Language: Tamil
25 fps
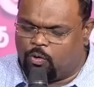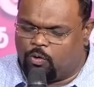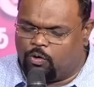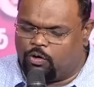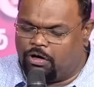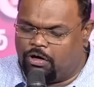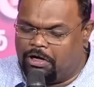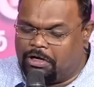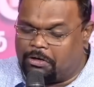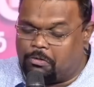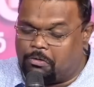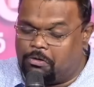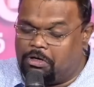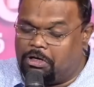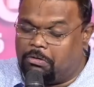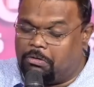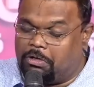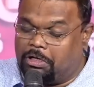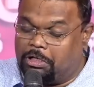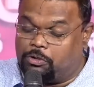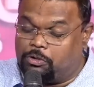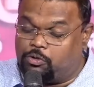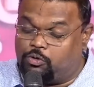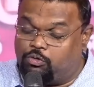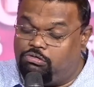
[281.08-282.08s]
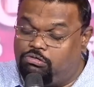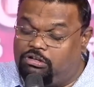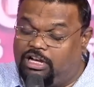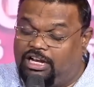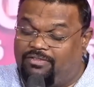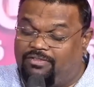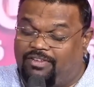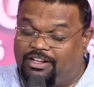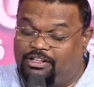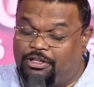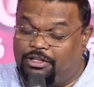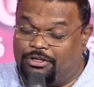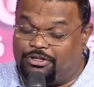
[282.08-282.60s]
உங்களுக்குள்ள ஒரு
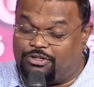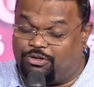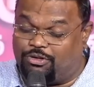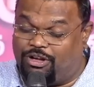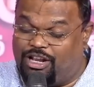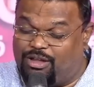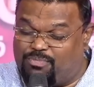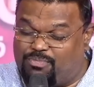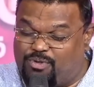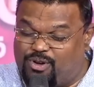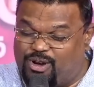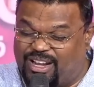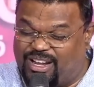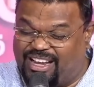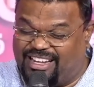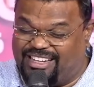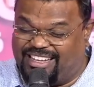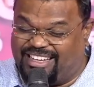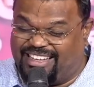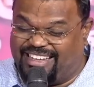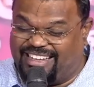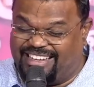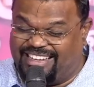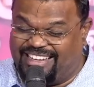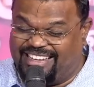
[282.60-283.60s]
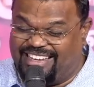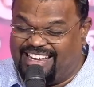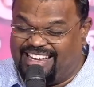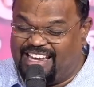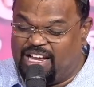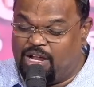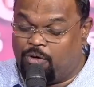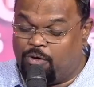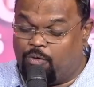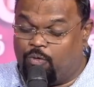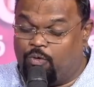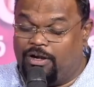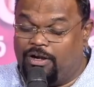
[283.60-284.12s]
துள்ளல் வந்து சொல்ல போகிறது
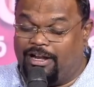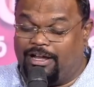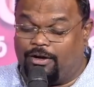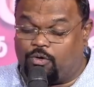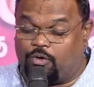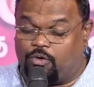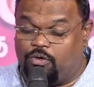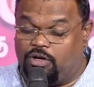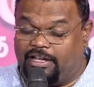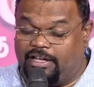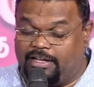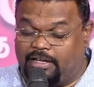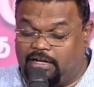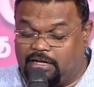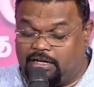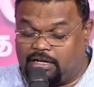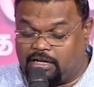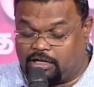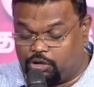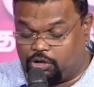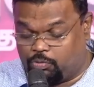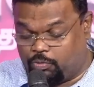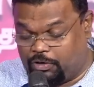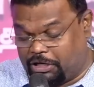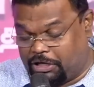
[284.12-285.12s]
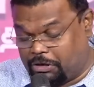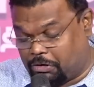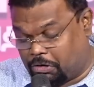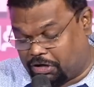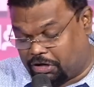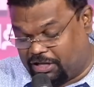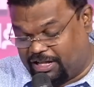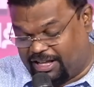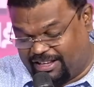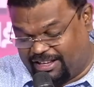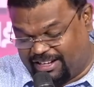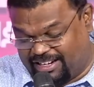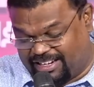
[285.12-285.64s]
உனக்குள்ள இருக்கிறது உயிரோட
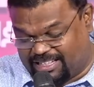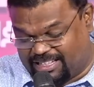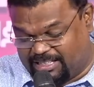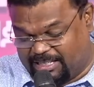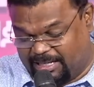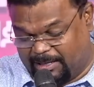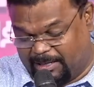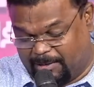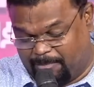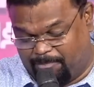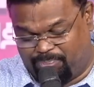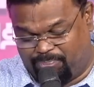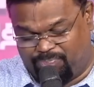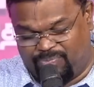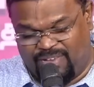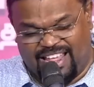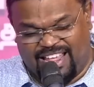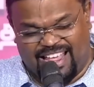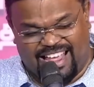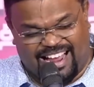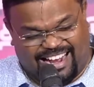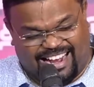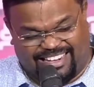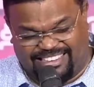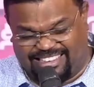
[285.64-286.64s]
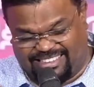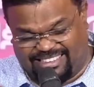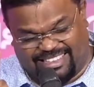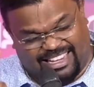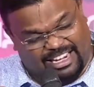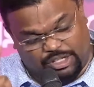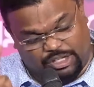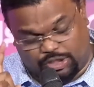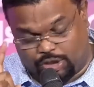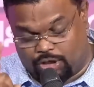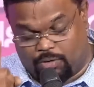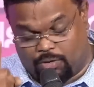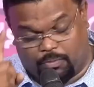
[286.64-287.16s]
தான் இருக்குது அந்த
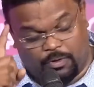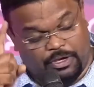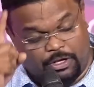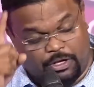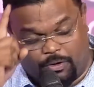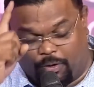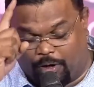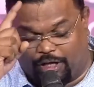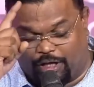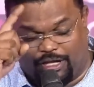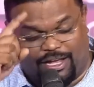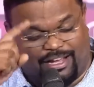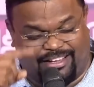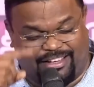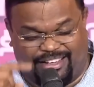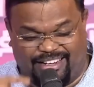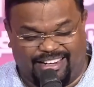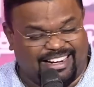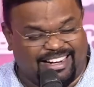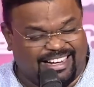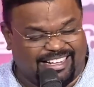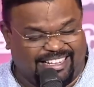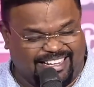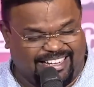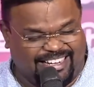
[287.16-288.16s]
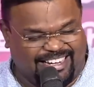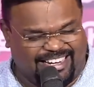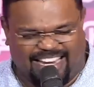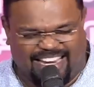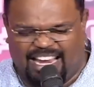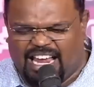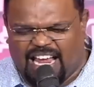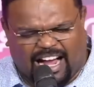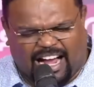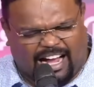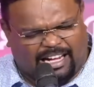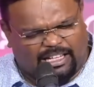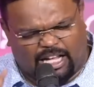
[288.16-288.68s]
தரிசனம் உயிரோட தான் இருக்குது
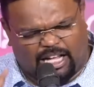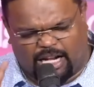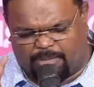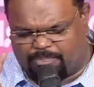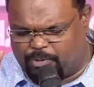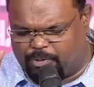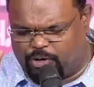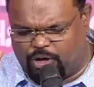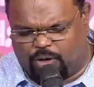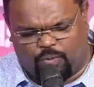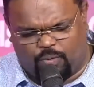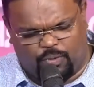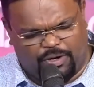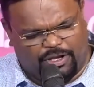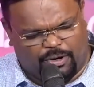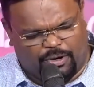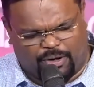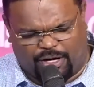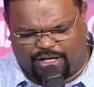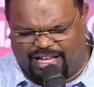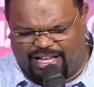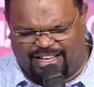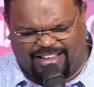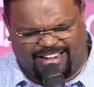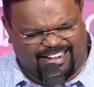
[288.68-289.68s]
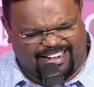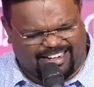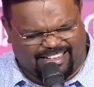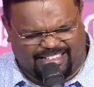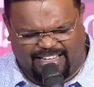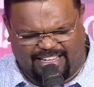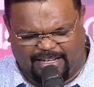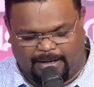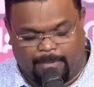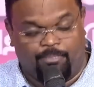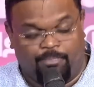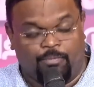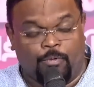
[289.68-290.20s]
அந்த அற்புதம் உயிரோட தான்
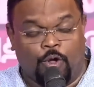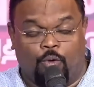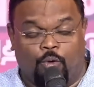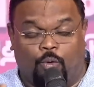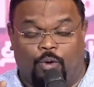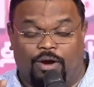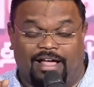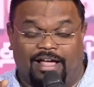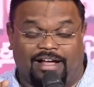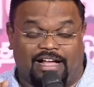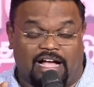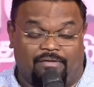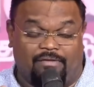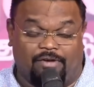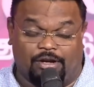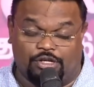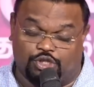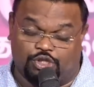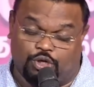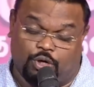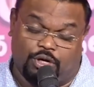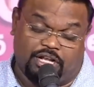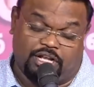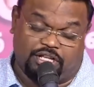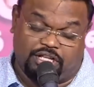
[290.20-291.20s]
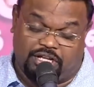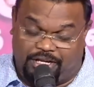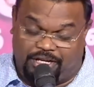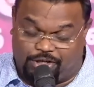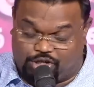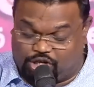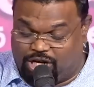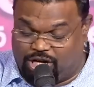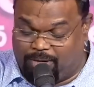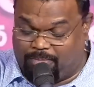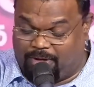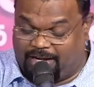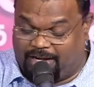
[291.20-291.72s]
இருக்குது உனக்கு அவர் சொன்னது
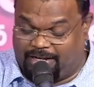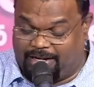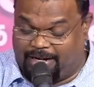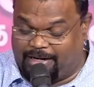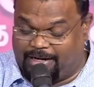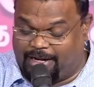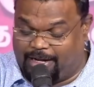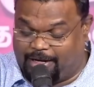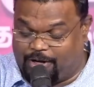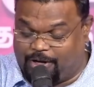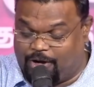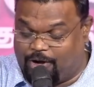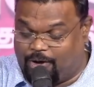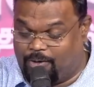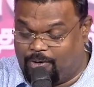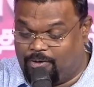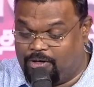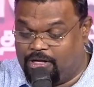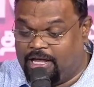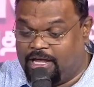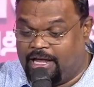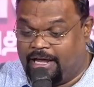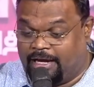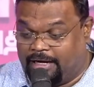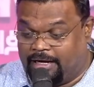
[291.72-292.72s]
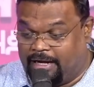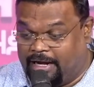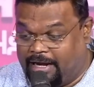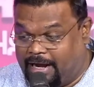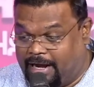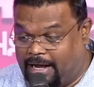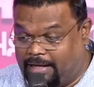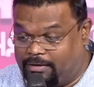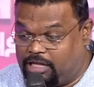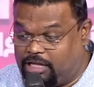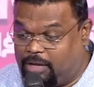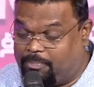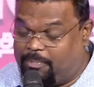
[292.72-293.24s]
நிச்சயமாய் நடக்கும் நீ
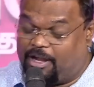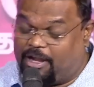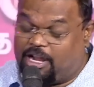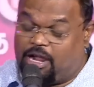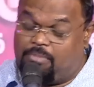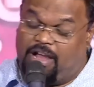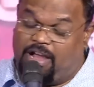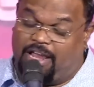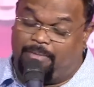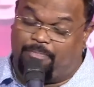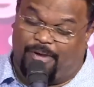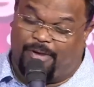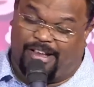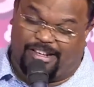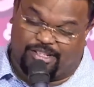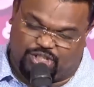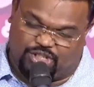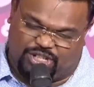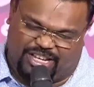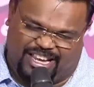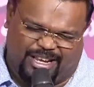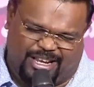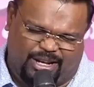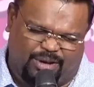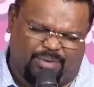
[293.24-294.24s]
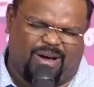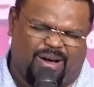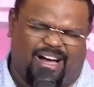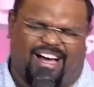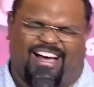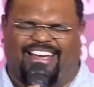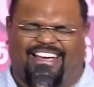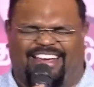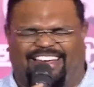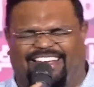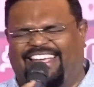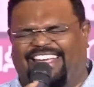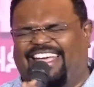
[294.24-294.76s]
அந்த பக்கமாய் போய்
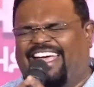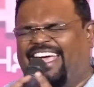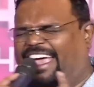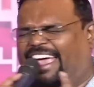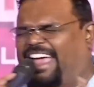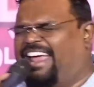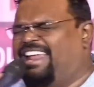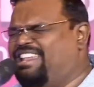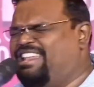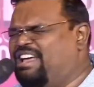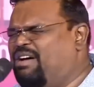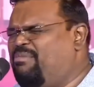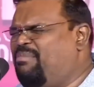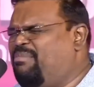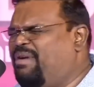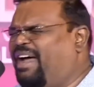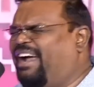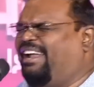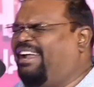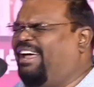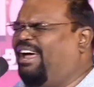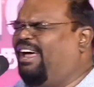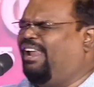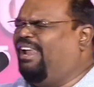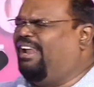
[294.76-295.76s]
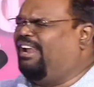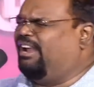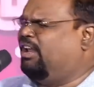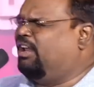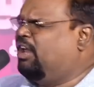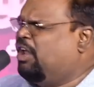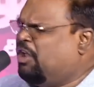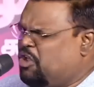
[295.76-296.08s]
சேருவாய் இந்த மிடில்